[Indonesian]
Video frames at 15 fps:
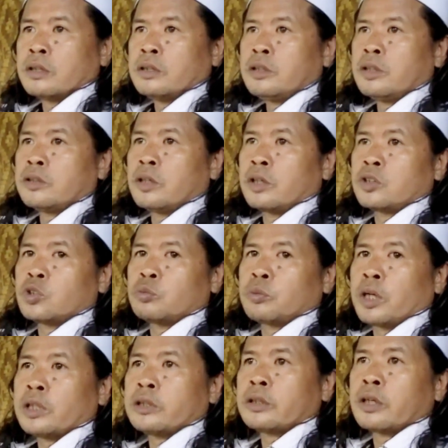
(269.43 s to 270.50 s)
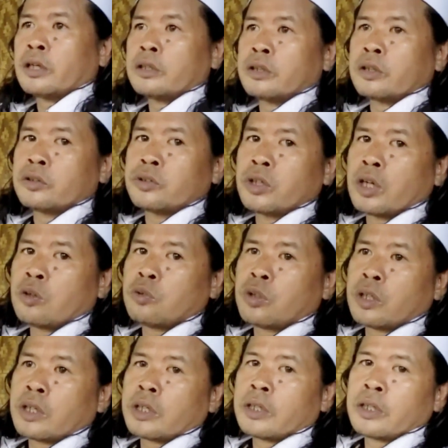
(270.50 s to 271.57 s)
Ini ada dari Sumatera, dari
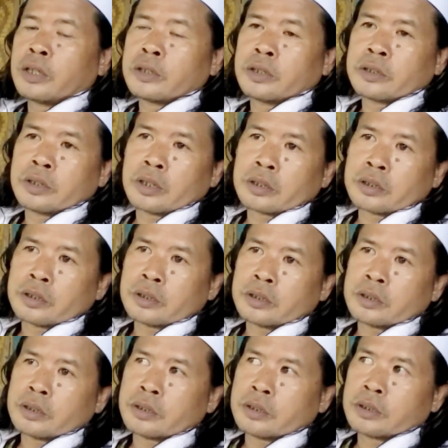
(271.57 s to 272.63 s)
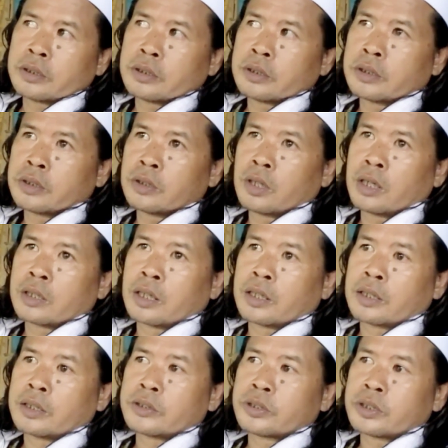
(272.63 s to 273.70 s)
Jawa, ada dari
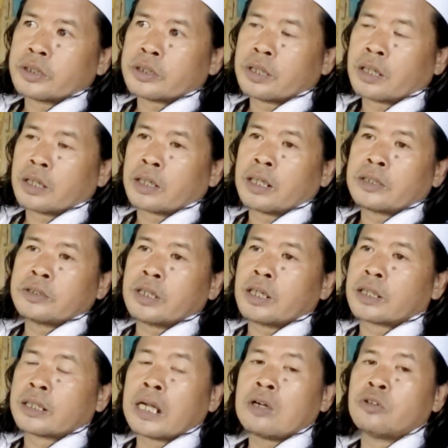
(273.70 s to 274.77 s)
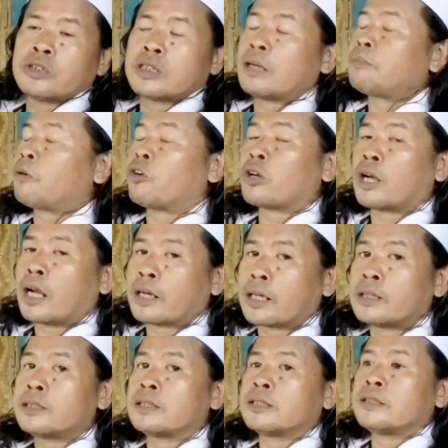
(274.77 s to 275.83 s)
anak-anak sekitar. Kadang saya nggak tahu siapa orang
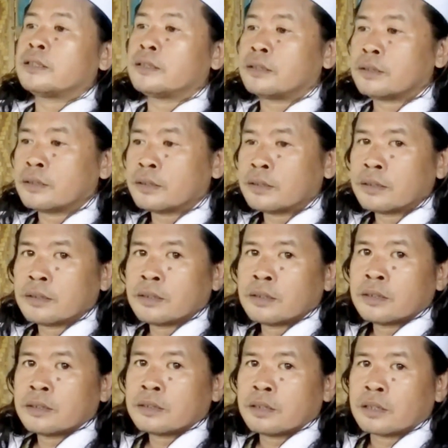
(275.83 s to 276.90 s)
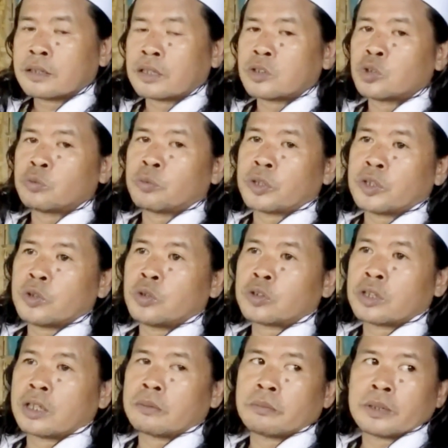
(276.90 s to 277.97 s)
anak ini. Tanjung
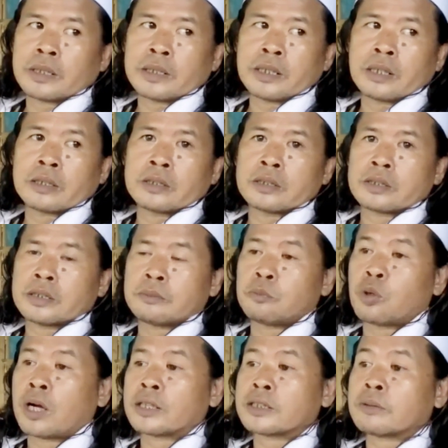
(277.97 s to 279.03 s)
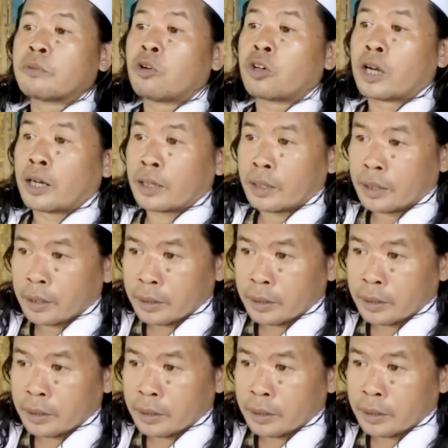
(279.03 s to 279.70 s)
Priuk, dari mana yang dibuang sama orang.